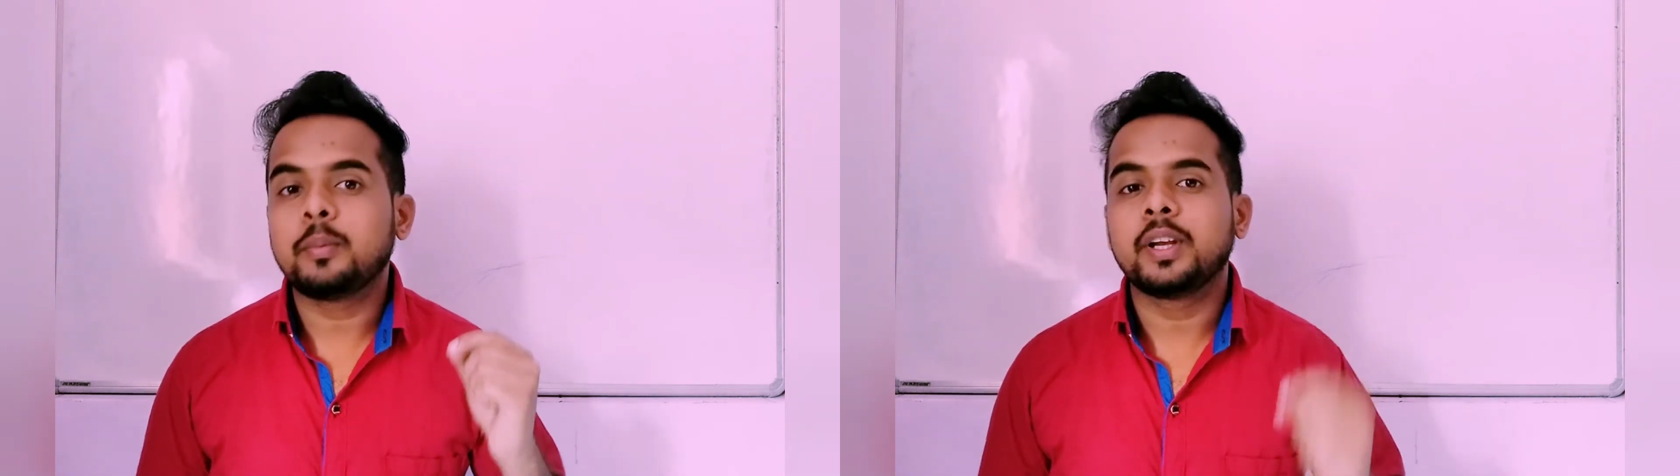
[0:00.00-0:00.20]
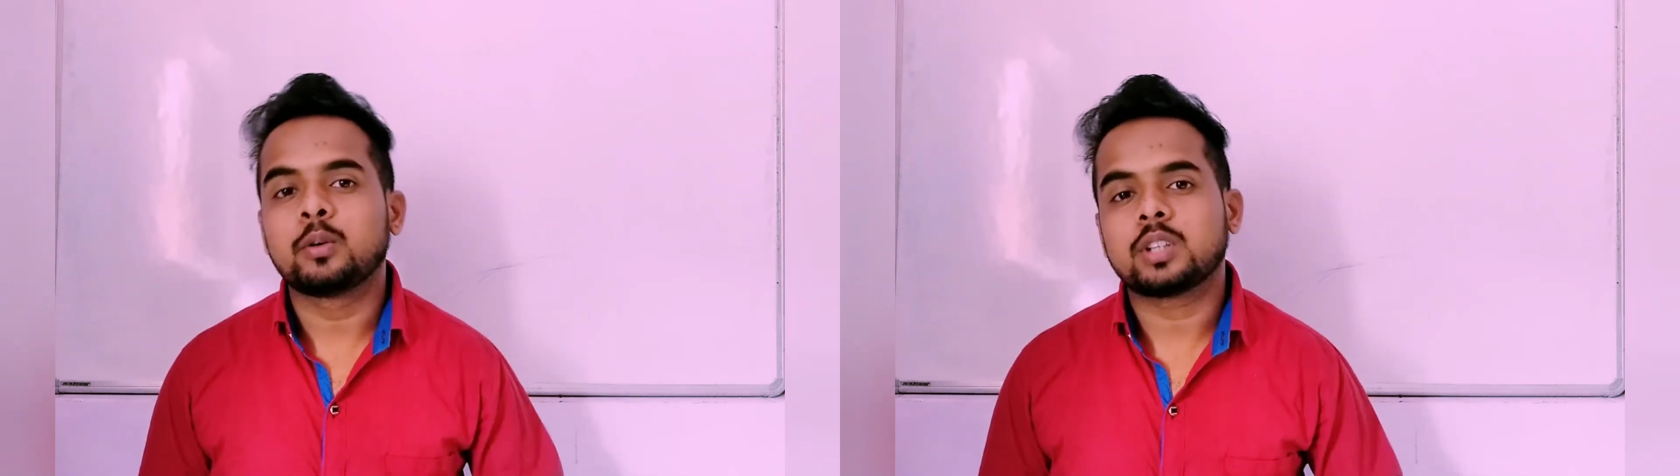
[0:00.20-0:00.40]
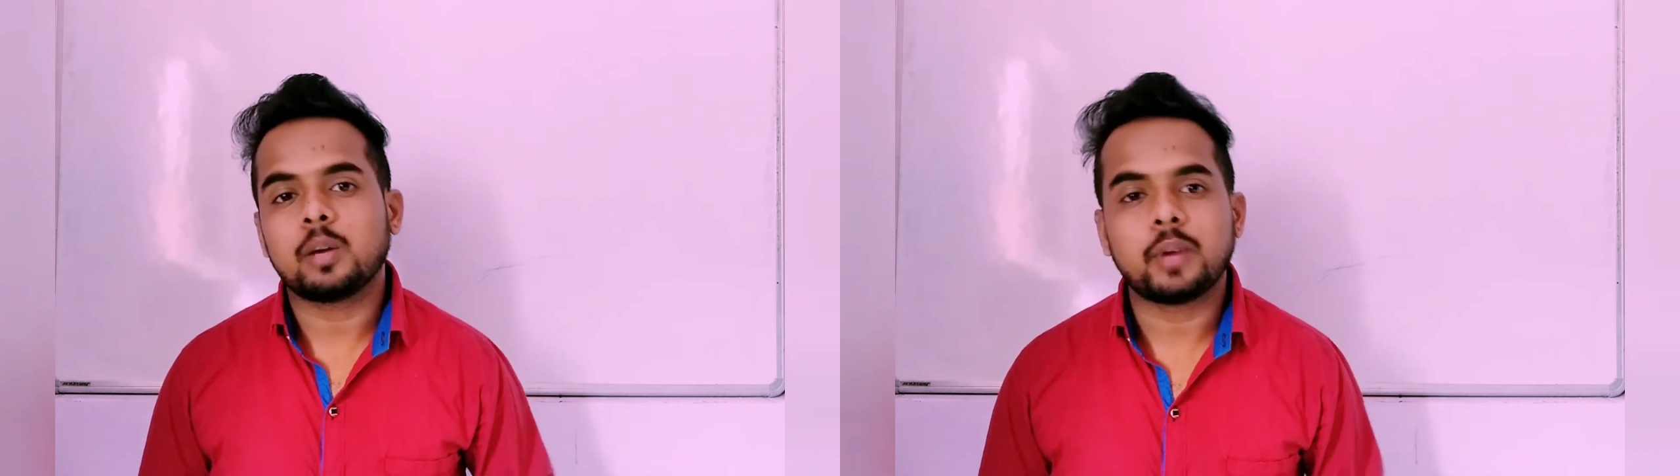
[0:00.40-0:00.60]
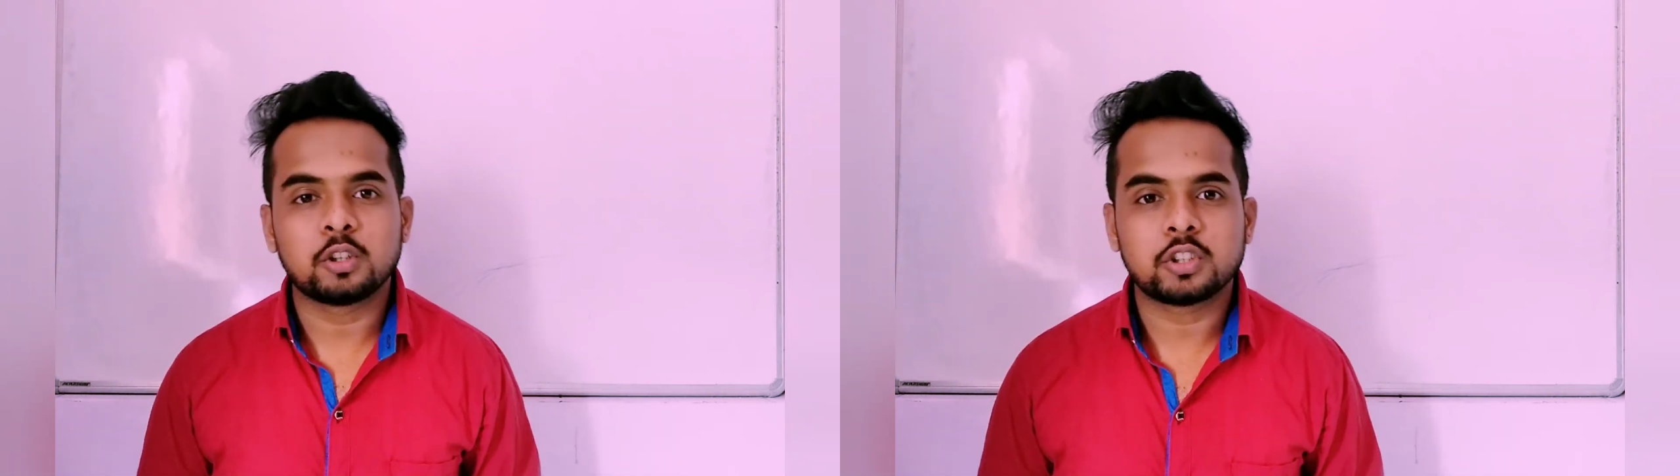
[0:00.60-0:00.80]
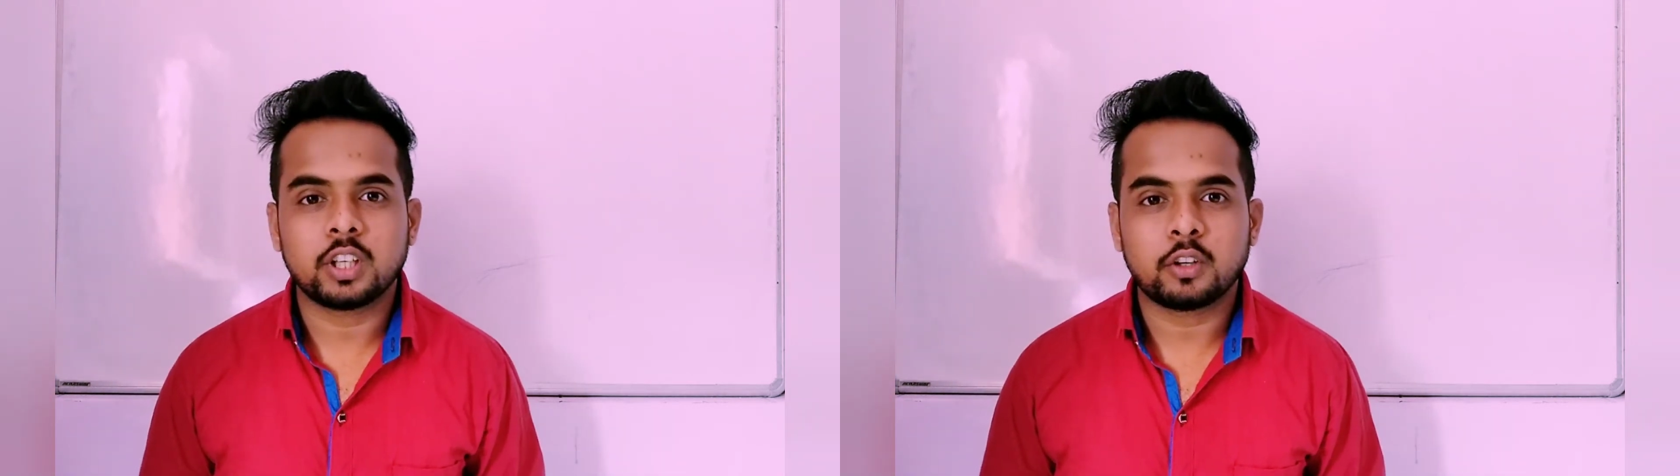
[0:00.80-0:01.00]
ভিডিওতে আমি
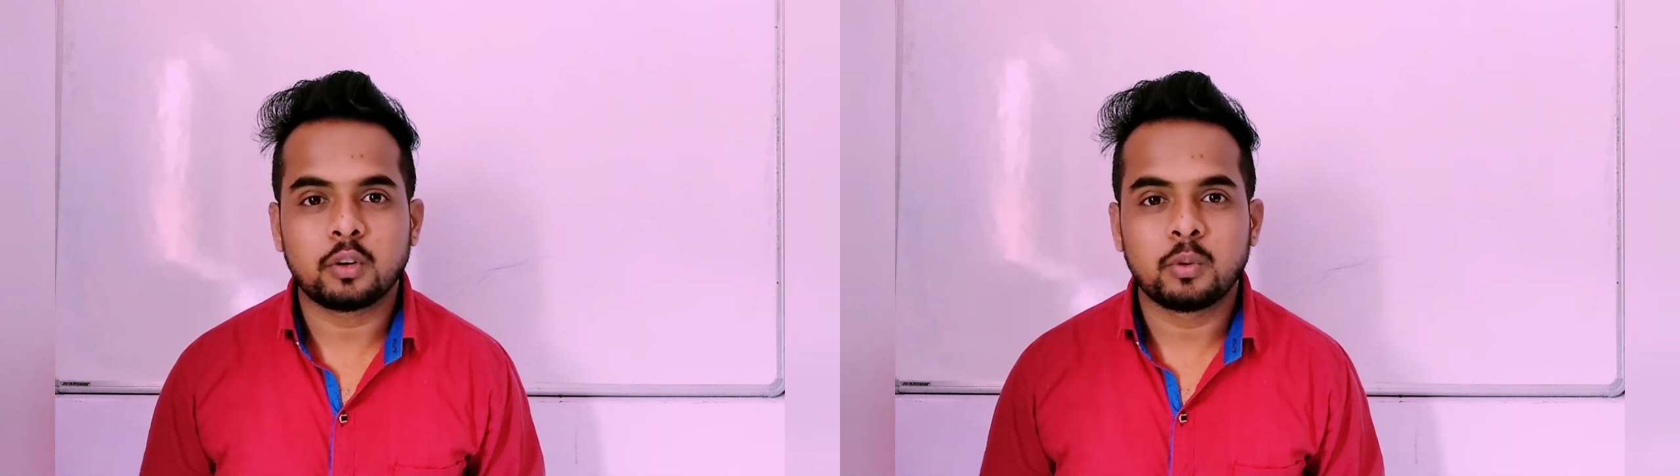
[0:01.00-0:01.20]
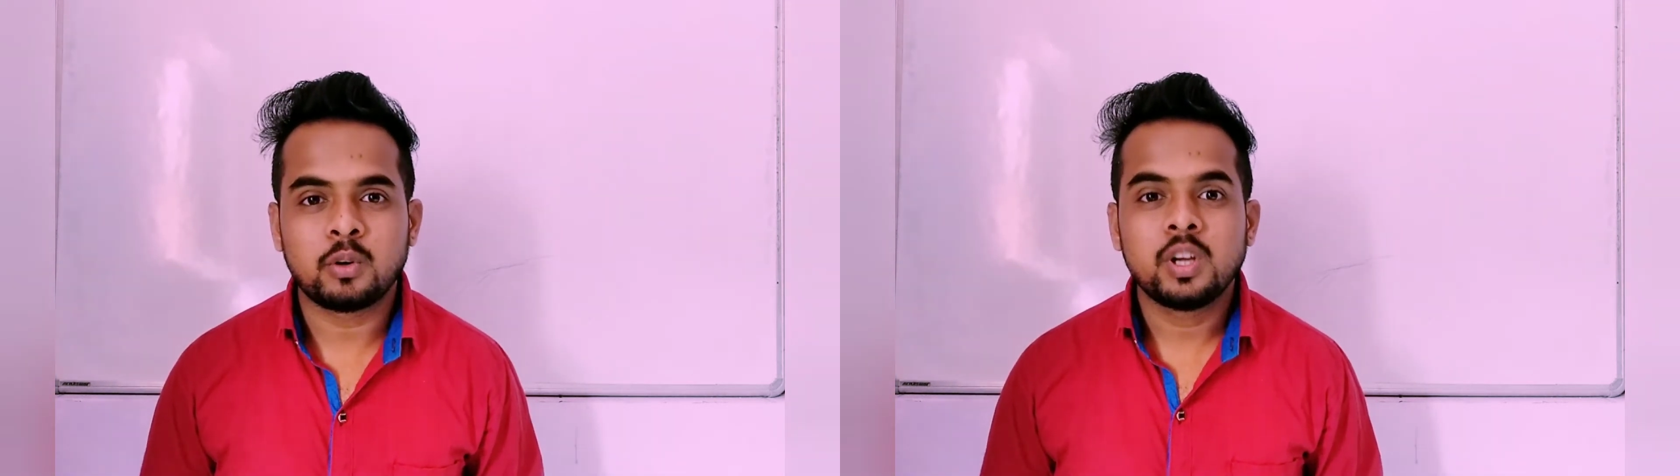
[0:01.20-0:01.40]
আলোচনা করব